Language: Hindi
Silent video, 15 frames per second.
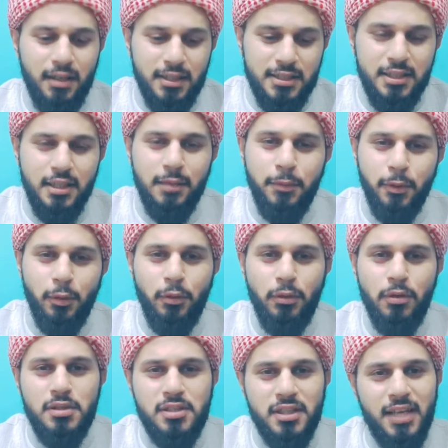अच्छे फलों
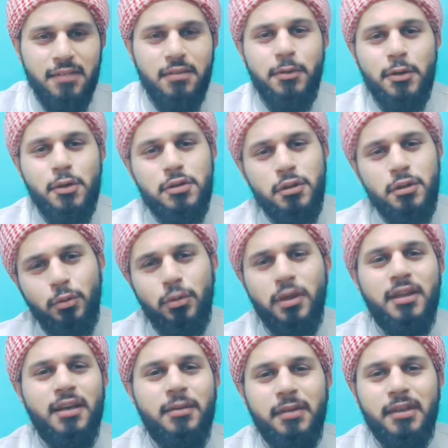को सड़े हुए फलों से दूर
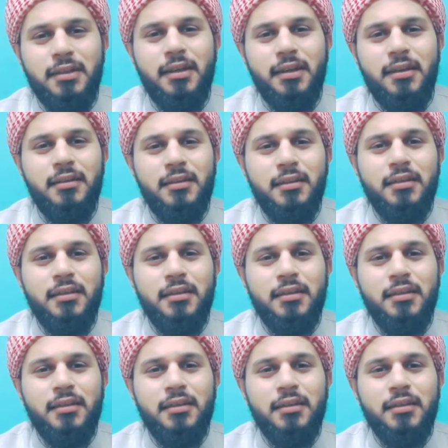रखना पड़ता है